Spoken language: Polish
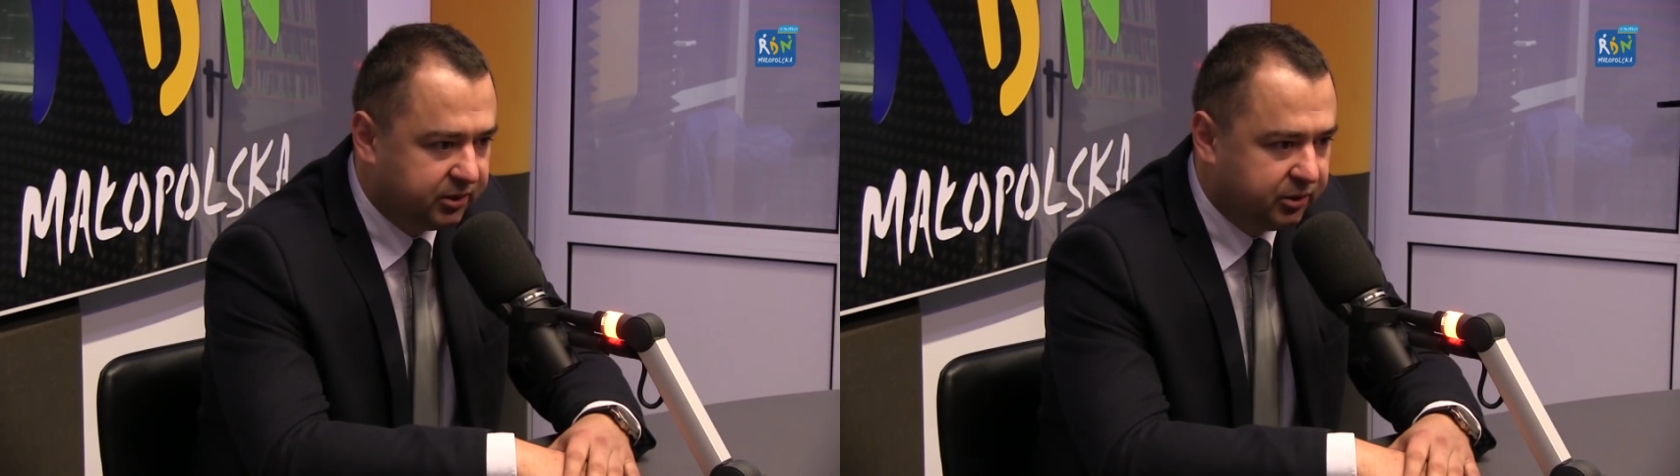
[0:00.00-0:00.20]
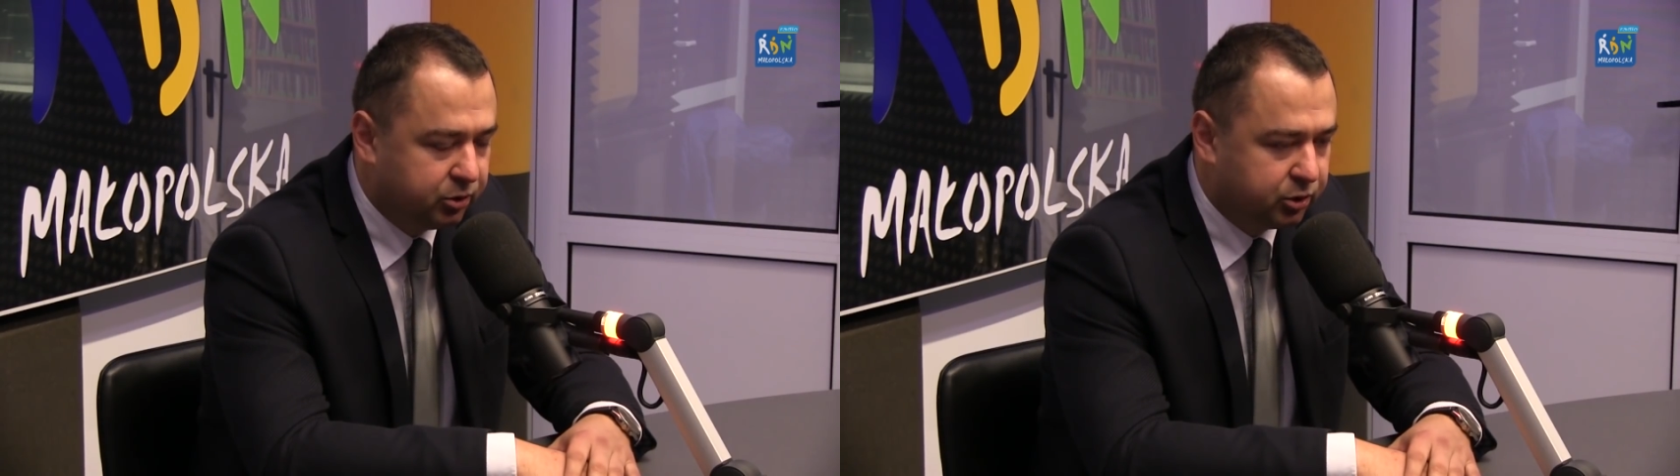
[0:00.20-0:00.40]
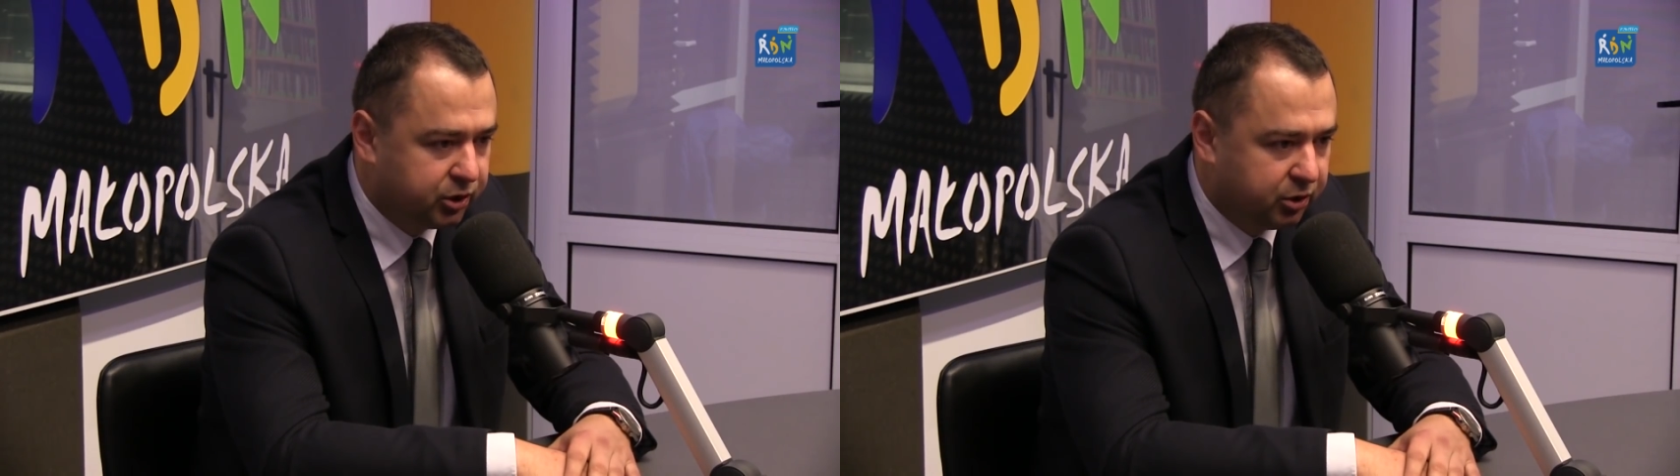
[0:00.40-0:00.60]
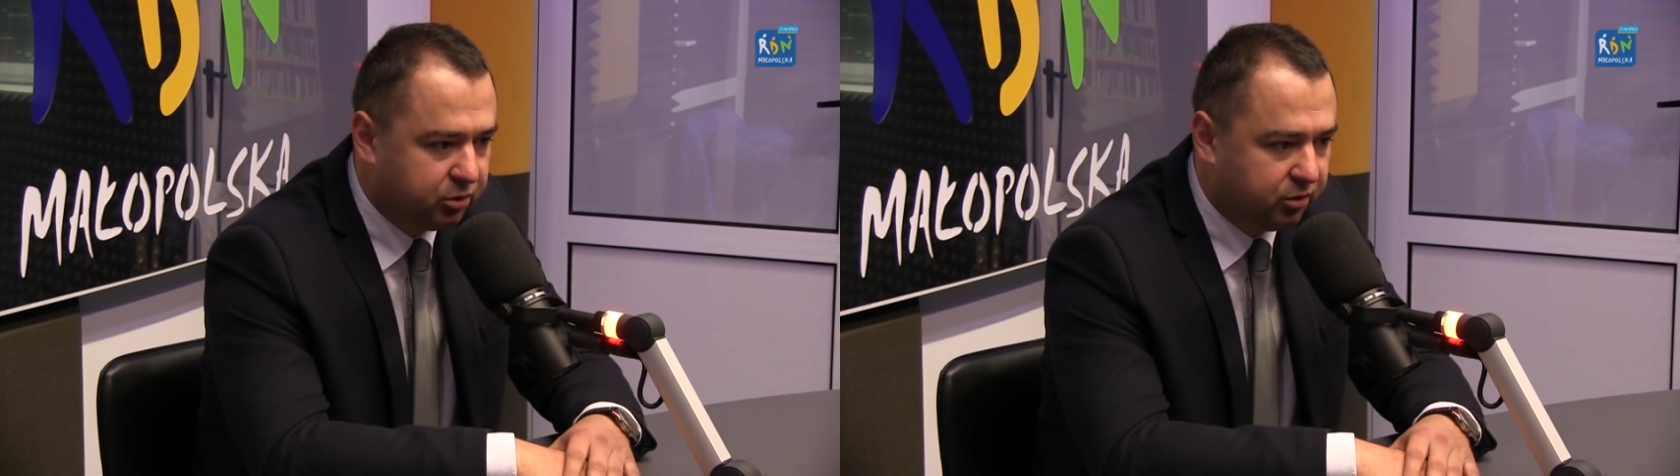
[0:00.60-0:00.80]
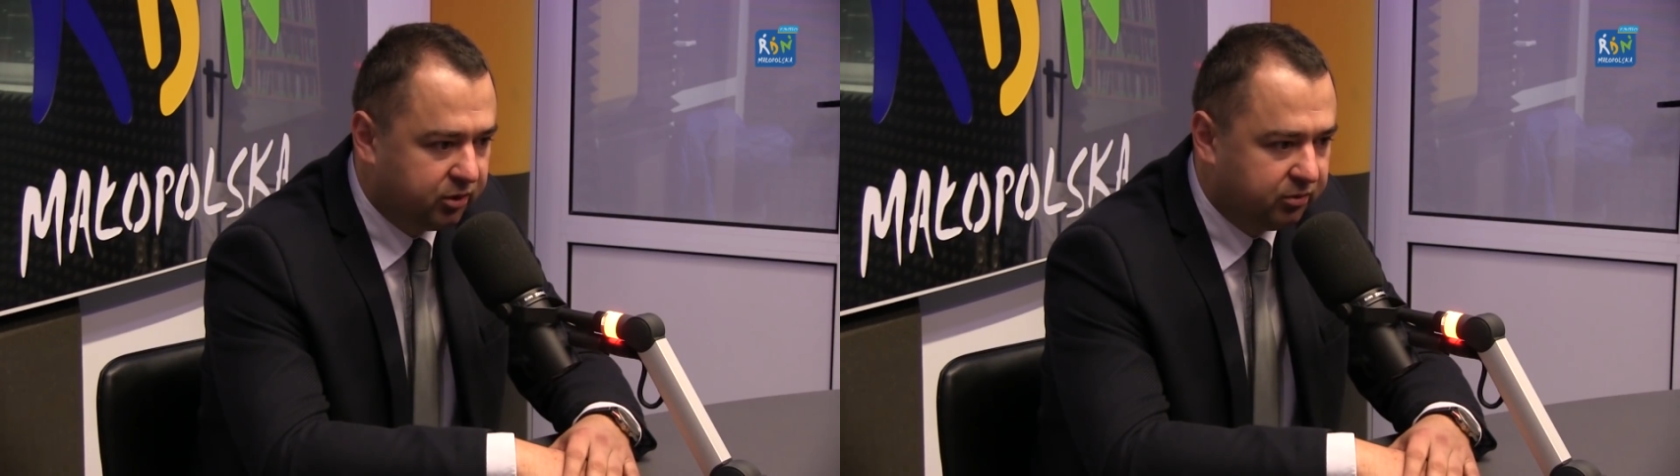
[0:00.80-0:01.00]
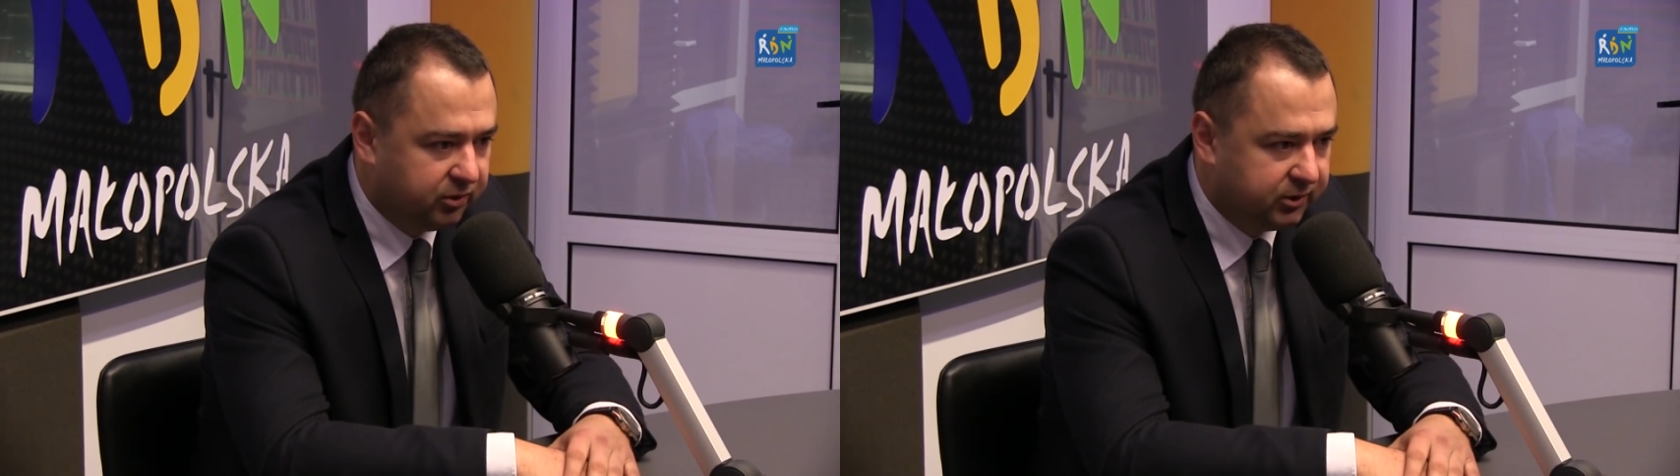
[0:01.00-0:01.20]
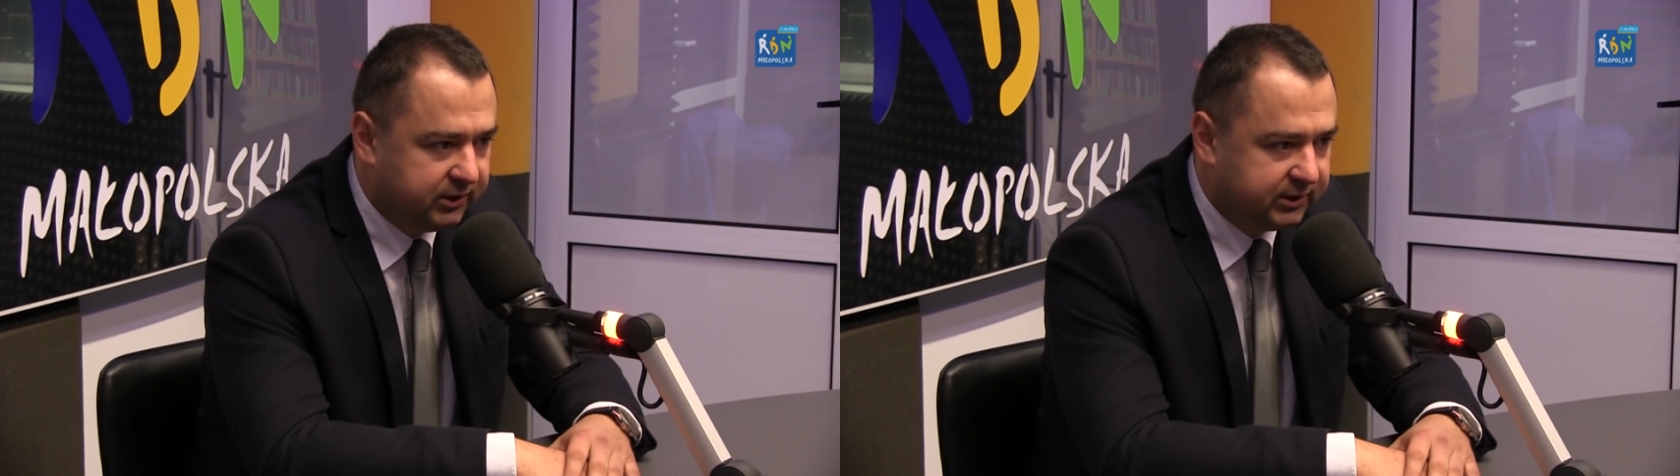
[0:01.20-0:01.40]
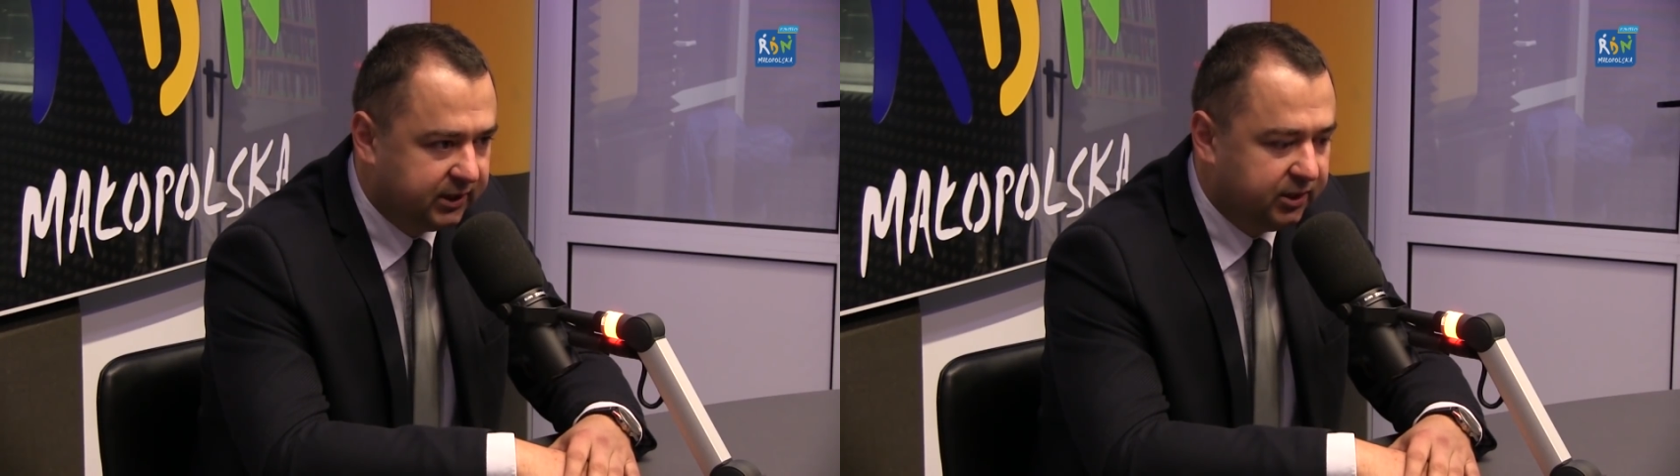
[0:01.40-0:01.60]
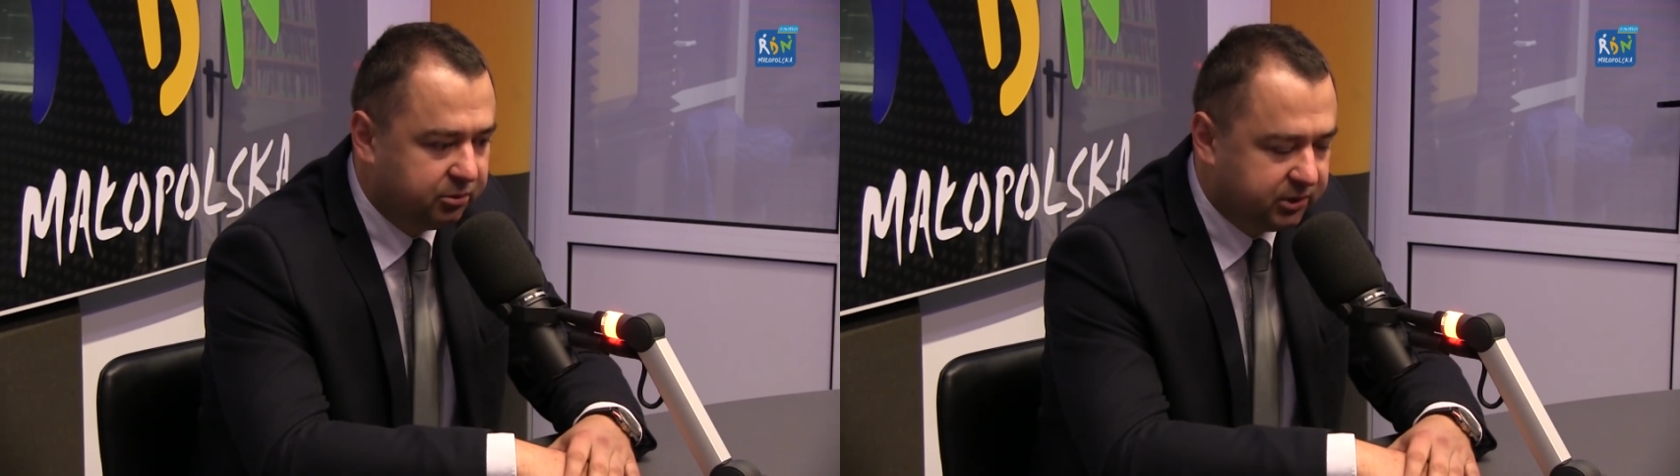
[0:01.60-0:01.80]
już szczegółowo obwodnicę i